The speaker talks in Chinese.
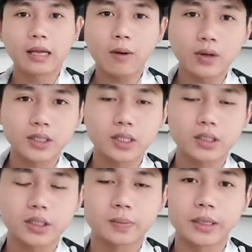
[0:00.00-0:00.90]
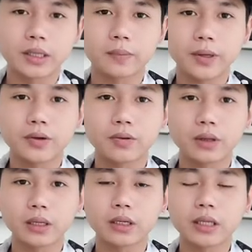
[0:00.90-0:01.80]
看完这个视频的朋友
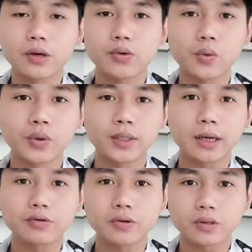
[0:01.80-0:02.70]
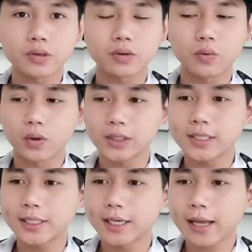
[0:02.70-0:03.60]
呢，可能会问到，就是我
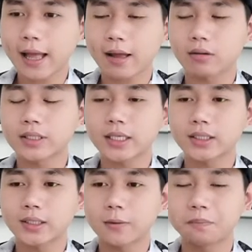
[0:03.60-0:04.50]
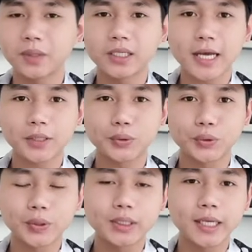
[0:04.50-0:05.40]
既然看好在这个币价
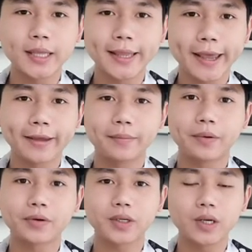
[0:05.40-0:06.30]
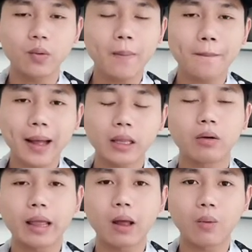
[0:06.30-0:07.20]
区间内，比如说一万八
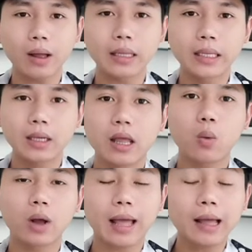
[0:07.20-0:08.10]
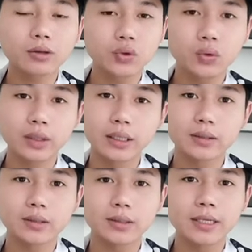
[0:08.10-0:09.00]
到两万，那我干脆
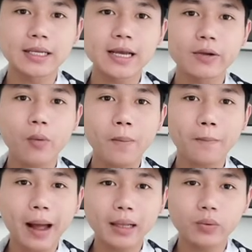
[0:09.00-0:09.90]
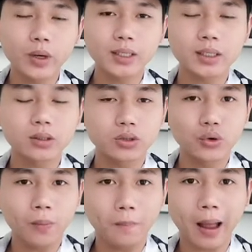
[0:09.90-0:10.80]
直接在一万八的位置
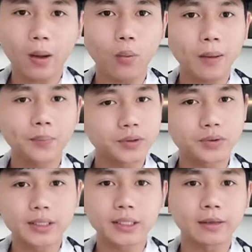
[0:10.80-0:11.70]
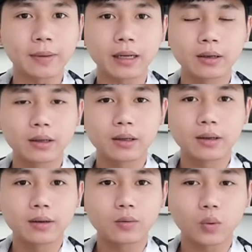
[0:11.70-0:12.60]
去买完不就行了吗？
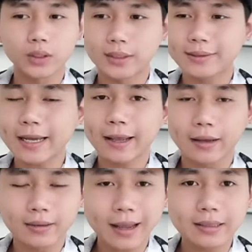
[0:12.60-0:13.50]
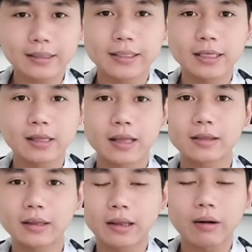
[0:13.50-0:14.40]
我再耐心一点
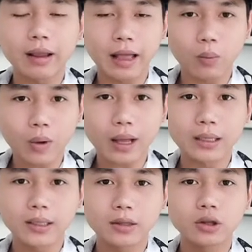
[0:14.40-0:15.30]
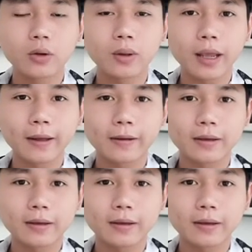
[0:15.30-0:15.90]
等到两万，对不对？